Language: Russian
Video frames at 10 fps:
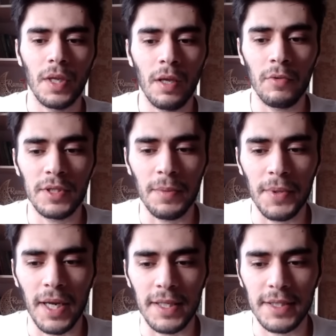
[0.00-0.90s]
И он
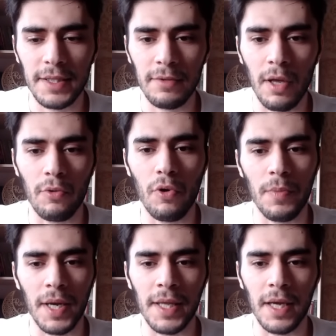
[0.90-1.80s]
забирает
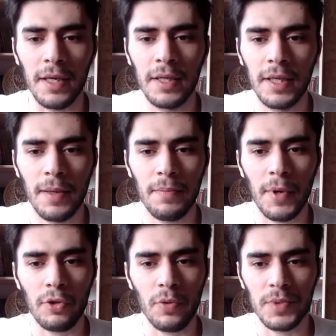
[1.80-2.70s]
слоном коня,
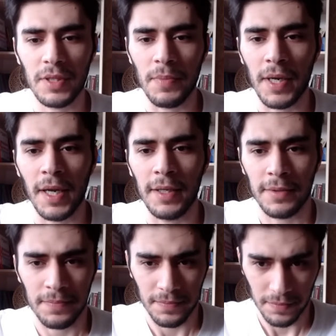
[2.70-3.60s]
потом
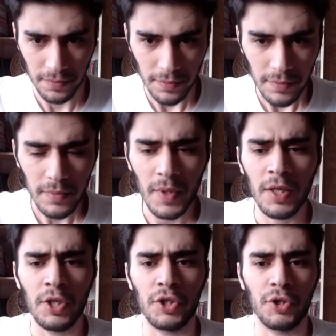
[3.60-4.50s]
забирает
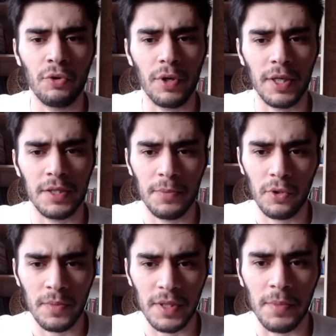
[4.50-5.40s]
еще раз,
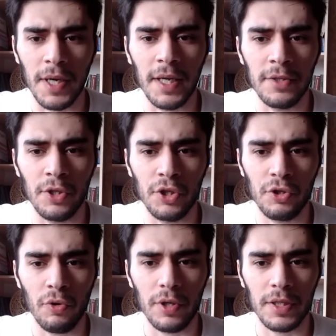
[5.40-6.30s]
потом забирает
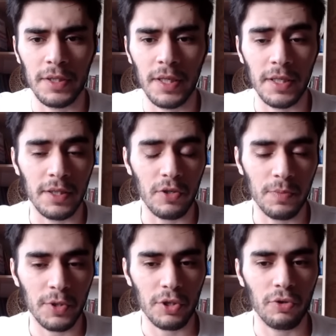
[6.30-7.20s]
еще раз, и казалось
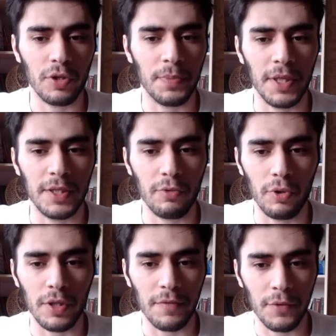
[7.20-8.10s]
бы, что же
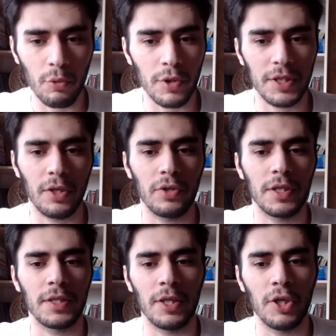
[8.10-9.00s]
происходит, фигур
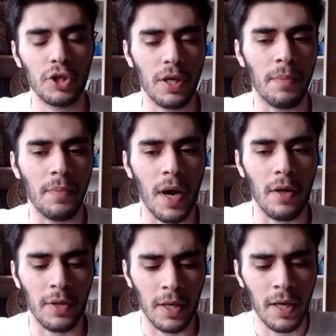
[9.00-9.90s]
остается слишком
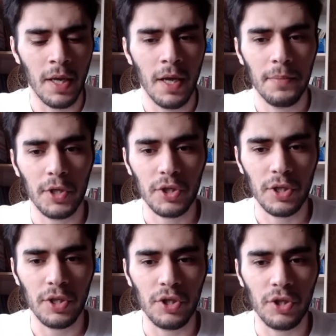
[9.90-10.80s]
мало, пешка
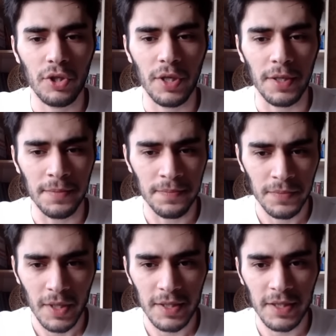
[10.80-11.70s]
d4
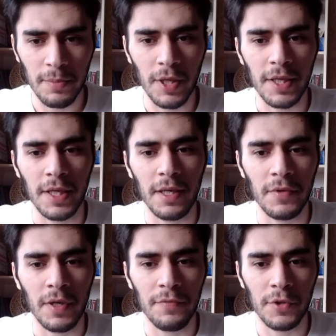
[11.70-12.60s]

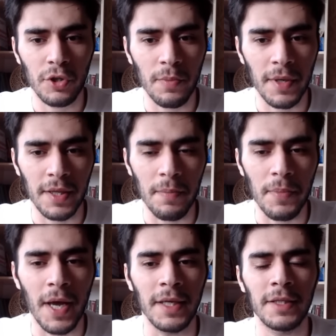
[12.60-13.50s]
заблокирована ферзем на
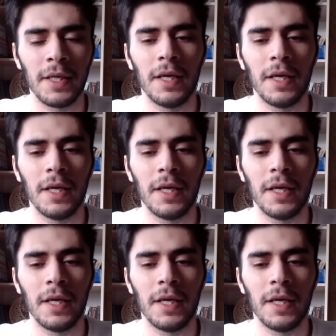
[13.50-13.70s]
d5,